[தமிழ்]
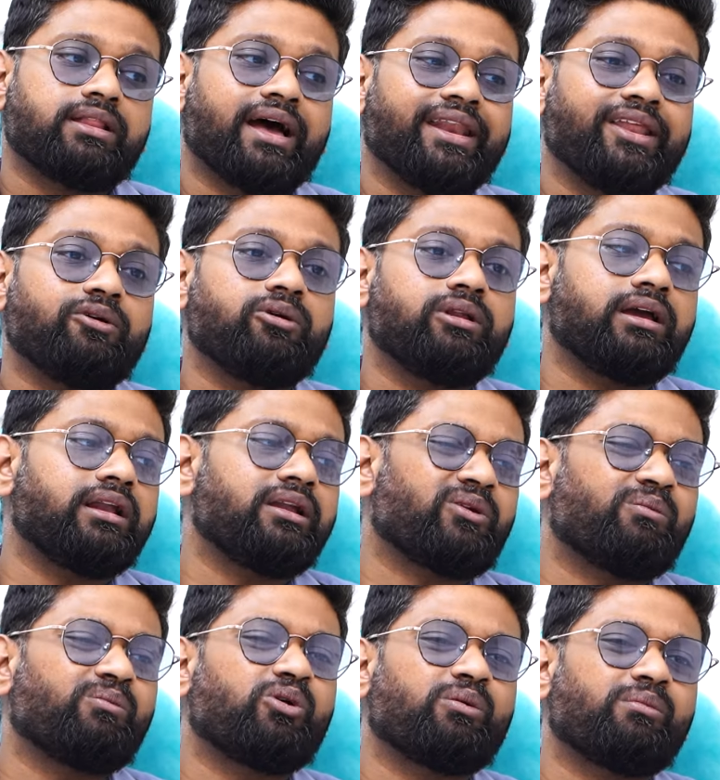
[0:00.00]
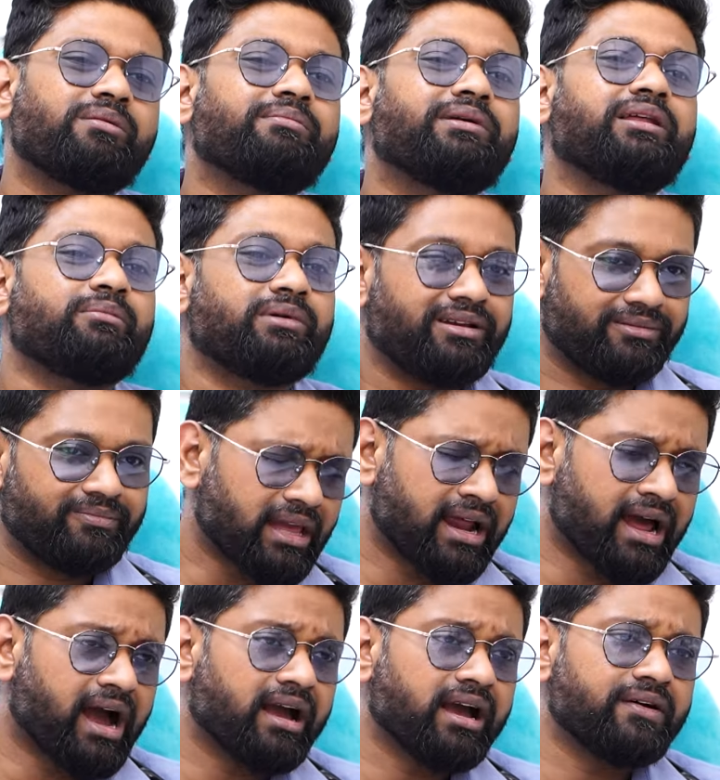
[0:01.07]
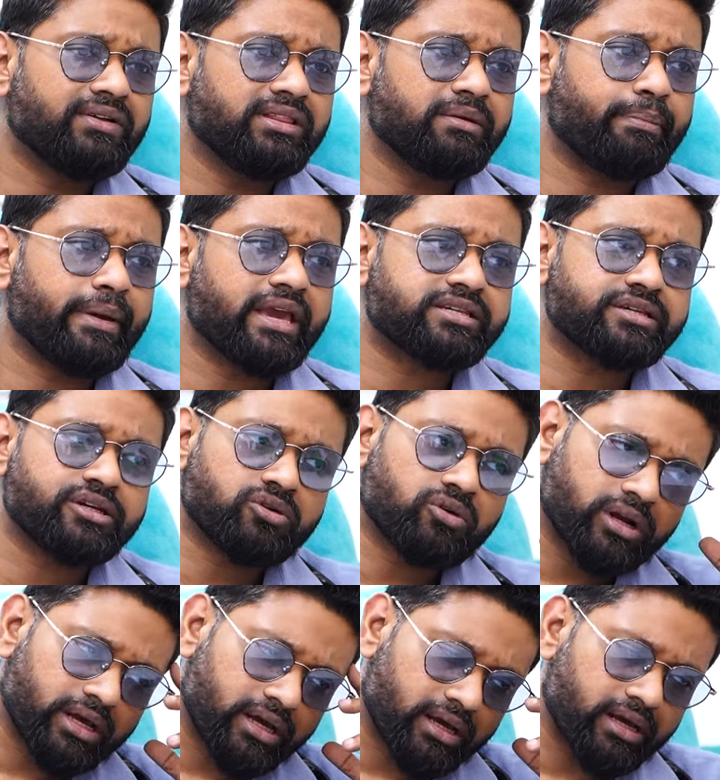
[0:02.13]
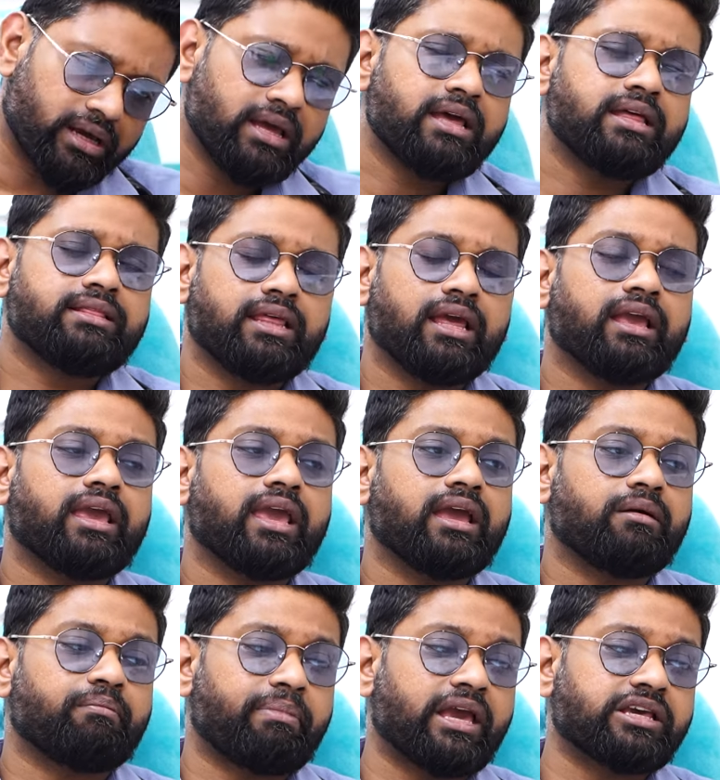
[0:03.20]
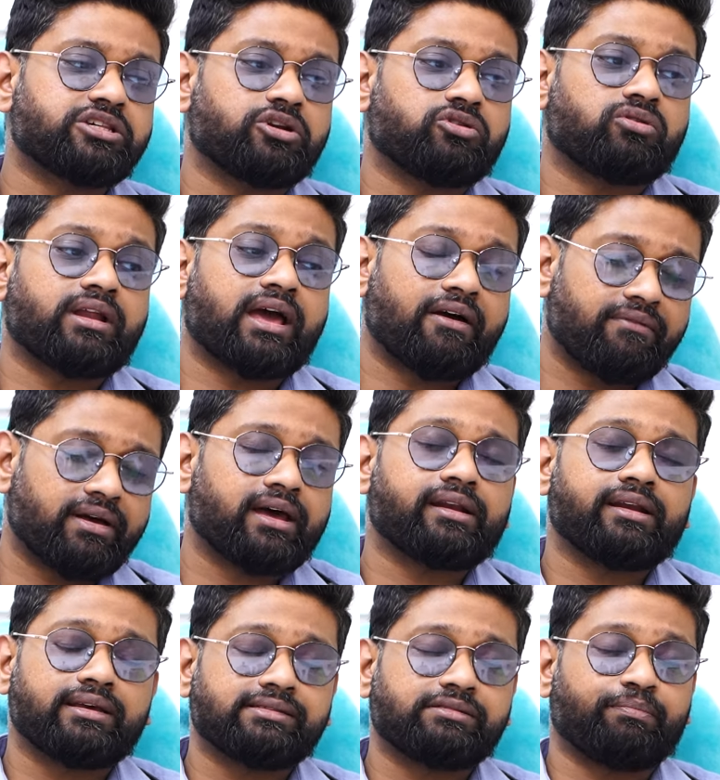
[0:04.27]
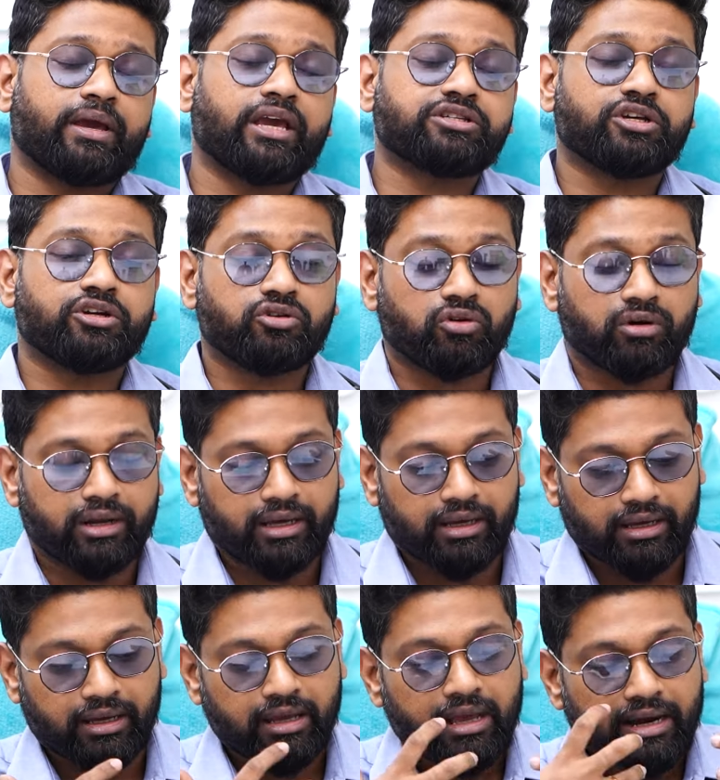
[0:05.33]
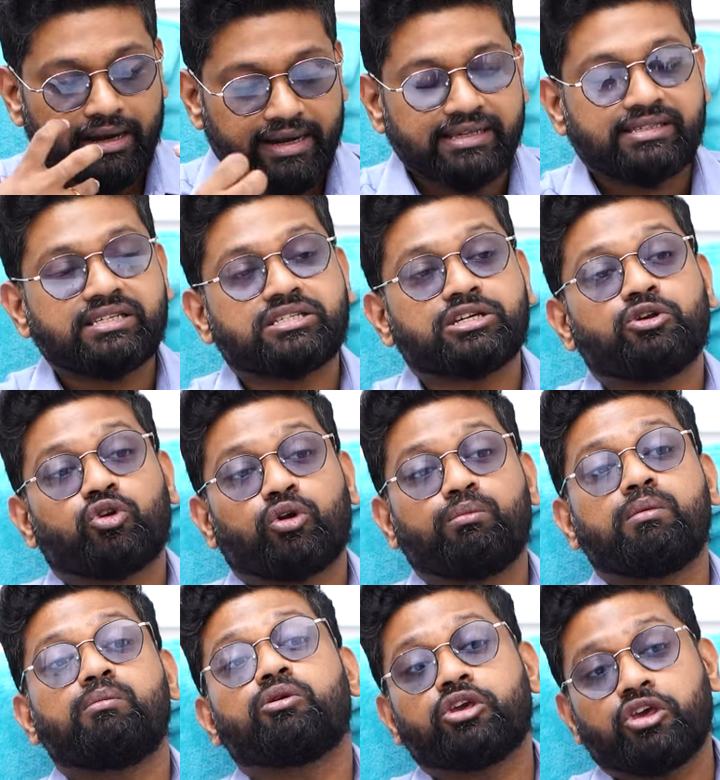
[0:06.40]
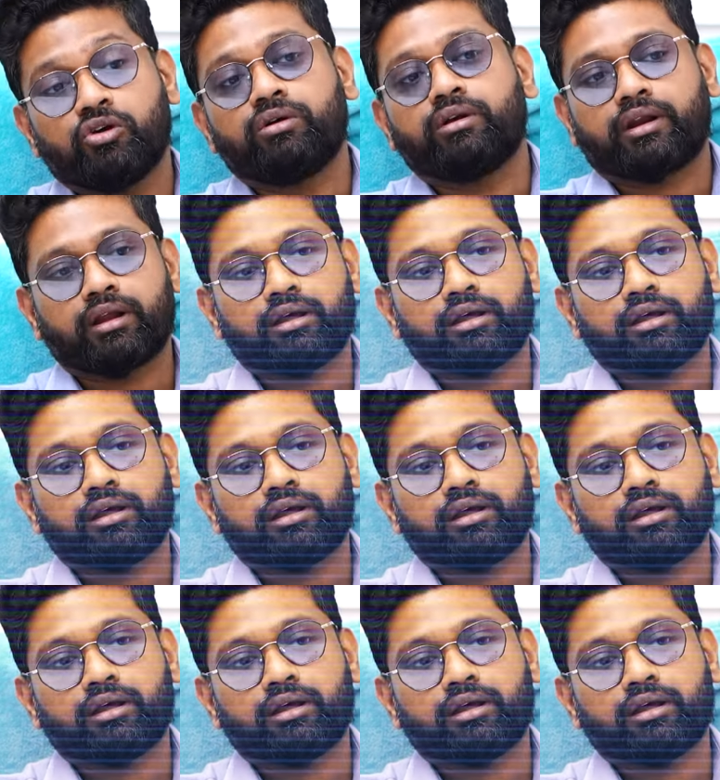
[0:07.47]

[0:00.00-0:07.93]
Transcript: வந்து அறிகுறிகள் ரொம்ப ரொம்ப மினிமல் அங்கே வந்து பேஷண்ட்டோட திங்கிங் பேஷண்ட்டோட அவேர்னஸ் பேஷண்ட்டோட டெசிஷன் ரொம்ப முக்கியம்